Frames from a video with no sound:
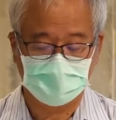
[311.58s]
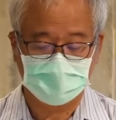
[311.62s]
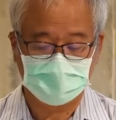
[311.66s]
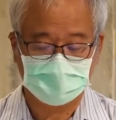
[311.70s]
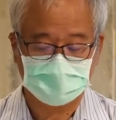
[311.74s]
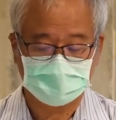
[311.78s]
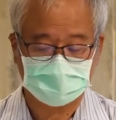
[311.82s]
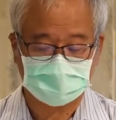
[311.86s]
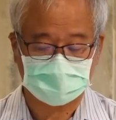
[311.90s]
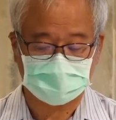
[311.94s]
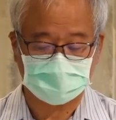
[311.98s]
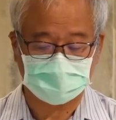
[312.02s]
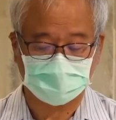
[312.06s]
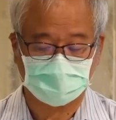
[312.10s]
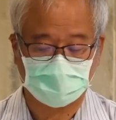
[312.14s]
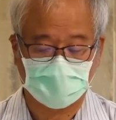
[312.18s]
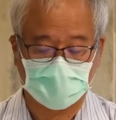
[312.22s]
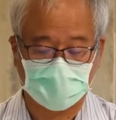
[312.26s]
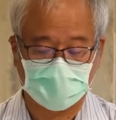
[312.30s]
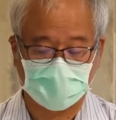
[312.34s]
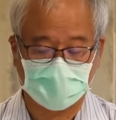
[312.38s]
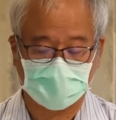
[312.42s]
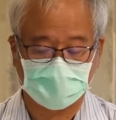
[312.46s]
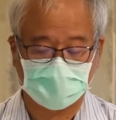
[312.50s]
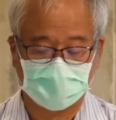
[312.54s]
此
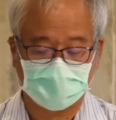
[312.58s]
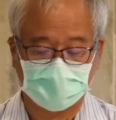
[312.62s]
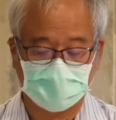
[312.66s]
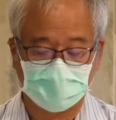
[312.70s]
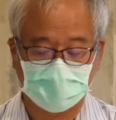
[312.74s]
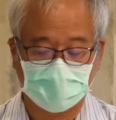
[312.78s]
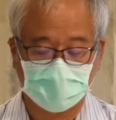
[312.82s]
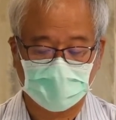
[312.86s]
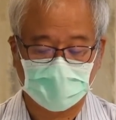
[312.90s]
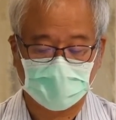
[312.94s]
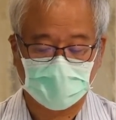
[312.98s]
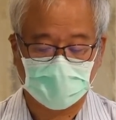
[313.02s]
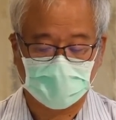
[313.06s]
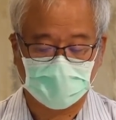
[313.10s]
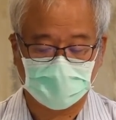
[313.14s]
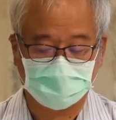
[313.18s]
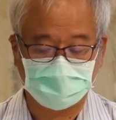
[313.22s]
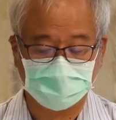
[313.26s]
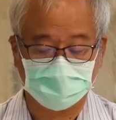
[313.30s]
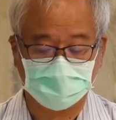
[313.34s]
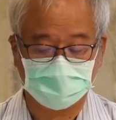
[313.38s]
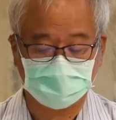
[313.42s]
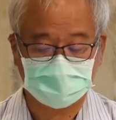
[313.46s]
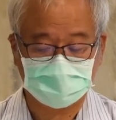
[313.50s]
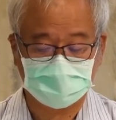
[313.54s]
外，还
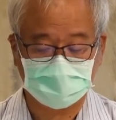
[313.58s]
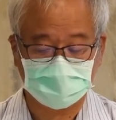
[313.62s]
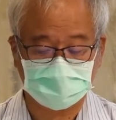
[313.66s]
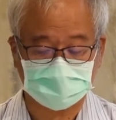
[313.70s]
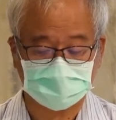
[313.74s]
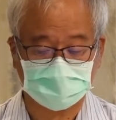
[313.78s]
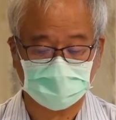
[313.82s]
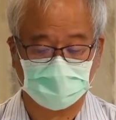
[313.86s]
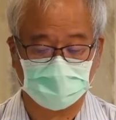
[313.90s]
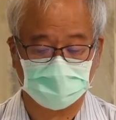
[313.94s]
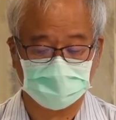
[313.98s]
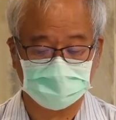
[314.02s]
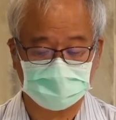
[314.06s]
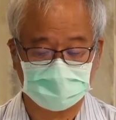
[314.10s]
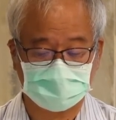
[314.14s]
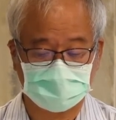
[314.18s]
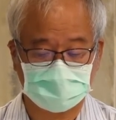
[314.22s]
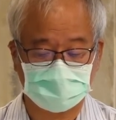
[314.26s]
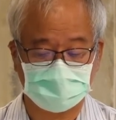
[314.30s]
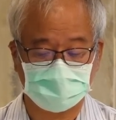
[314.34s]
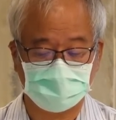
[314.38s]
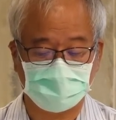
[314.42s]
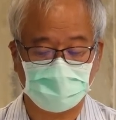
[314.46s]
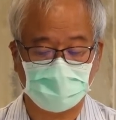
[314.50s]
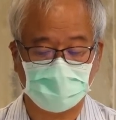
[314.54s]
有各种
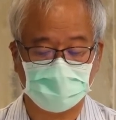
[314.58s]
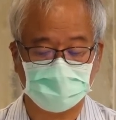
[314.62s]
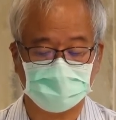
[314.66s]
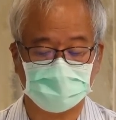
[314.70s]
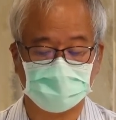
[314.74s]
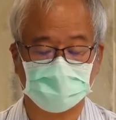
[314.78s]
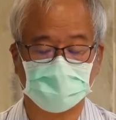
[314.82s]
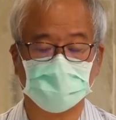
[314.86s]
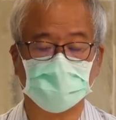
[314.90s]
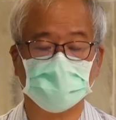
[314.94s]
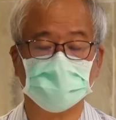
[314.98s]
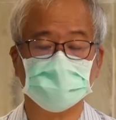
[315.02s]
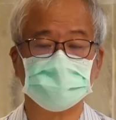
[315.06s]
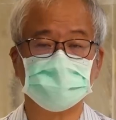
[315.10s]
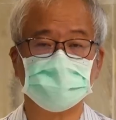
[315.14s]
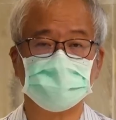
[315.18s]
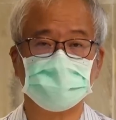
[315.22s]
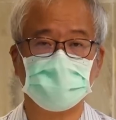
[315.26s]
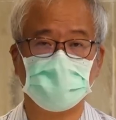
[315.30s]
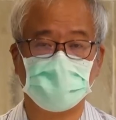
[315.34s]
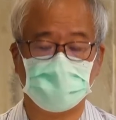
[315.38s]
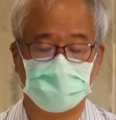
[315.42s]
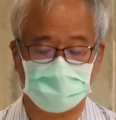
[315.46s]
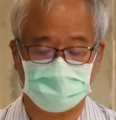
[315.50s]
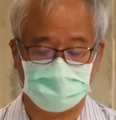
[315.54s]
自愿的
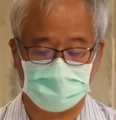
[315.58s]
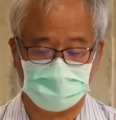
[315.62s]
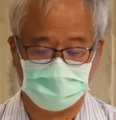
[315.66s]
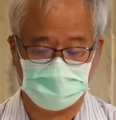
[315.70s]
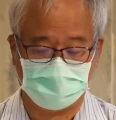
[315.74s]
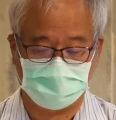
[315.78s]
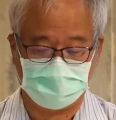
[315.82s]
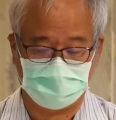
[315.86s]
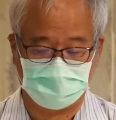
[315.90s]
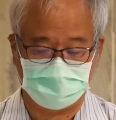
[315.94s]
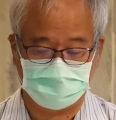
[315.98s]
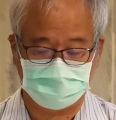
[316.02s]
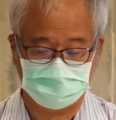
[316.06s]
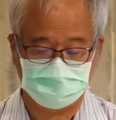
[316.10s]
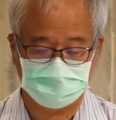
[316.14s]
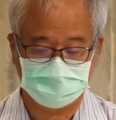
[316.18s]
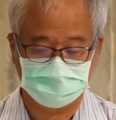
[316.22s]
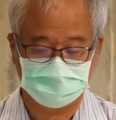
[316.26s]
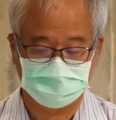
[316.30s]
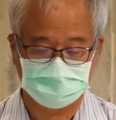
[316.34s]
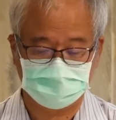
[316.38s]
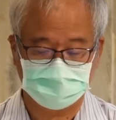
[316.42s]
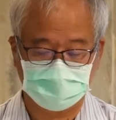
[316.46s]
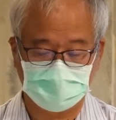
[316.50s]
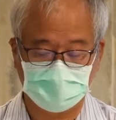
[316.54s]
献仪、
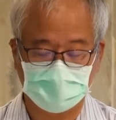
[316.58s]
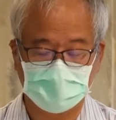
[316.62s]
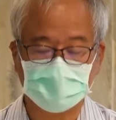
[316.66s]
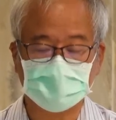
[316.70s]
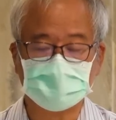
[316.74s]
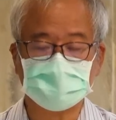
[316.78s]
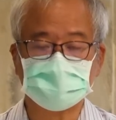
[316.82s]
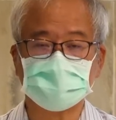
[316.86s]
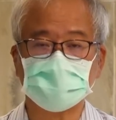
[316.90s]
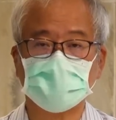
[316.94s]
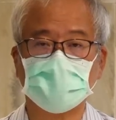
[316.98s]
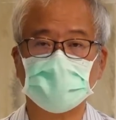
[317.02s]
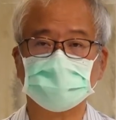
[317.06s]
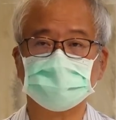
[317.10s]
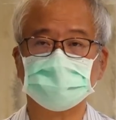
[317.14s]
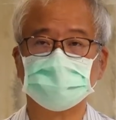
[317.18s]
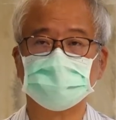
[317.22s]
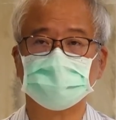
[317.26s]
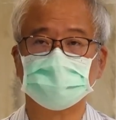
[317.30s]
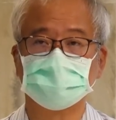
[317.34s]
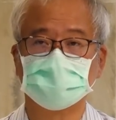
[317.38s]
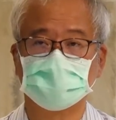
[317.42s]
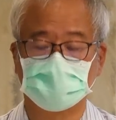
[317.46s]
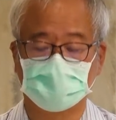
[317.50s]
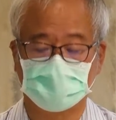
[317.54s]
上
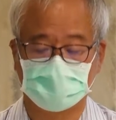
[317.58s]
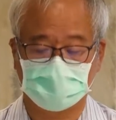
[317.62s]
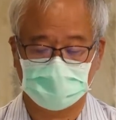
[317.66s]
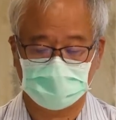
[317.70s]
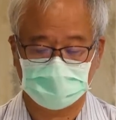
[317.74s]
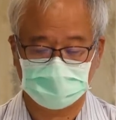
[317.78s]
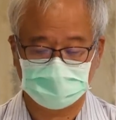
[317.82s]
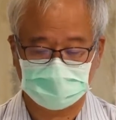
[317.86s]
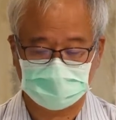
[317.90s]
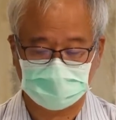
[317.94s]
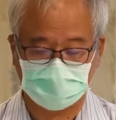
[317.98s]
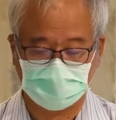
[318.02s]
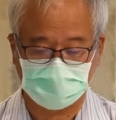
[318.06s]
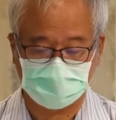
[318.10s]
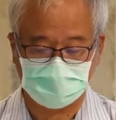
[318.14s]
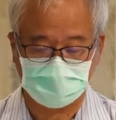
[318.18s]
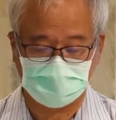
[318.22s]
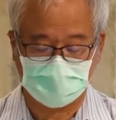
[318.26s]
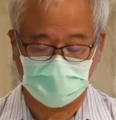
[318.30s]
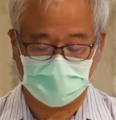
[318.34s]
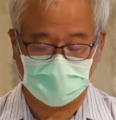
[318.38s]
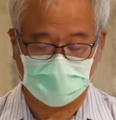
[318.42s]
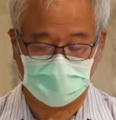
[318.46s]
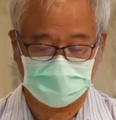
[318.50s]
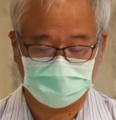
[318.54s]
主的圣
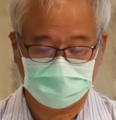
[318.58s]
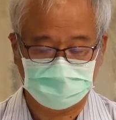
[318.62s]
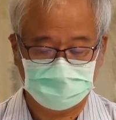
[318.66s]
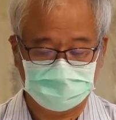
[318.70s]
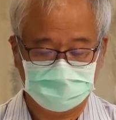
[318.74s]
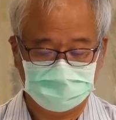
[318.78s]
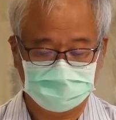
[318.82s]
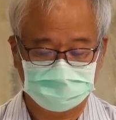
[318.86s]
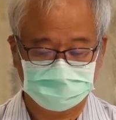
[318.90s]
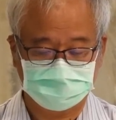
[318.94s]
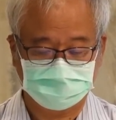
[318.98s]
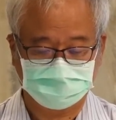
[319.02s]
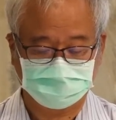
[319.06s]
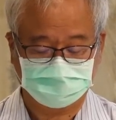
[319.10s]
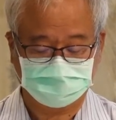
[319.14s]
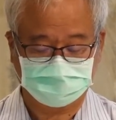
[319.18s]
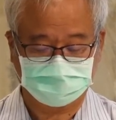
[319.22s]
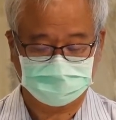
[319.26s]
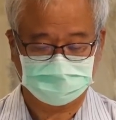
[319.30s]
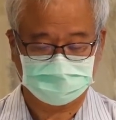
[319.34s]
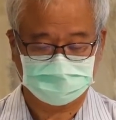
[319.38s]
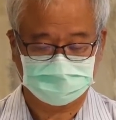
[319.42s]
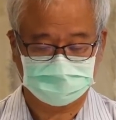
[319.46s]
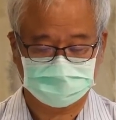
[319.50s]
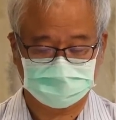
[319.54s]
言。
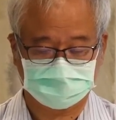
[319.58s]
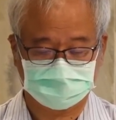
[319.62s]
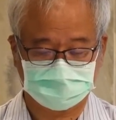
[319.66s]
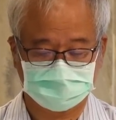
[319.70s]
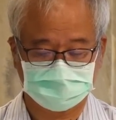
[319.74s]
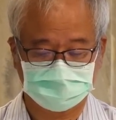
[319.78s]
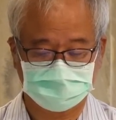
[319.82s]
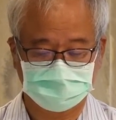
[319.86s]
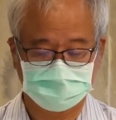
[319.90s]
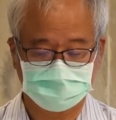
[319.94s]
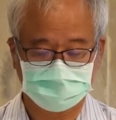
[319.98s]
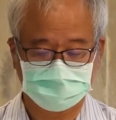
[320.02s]
感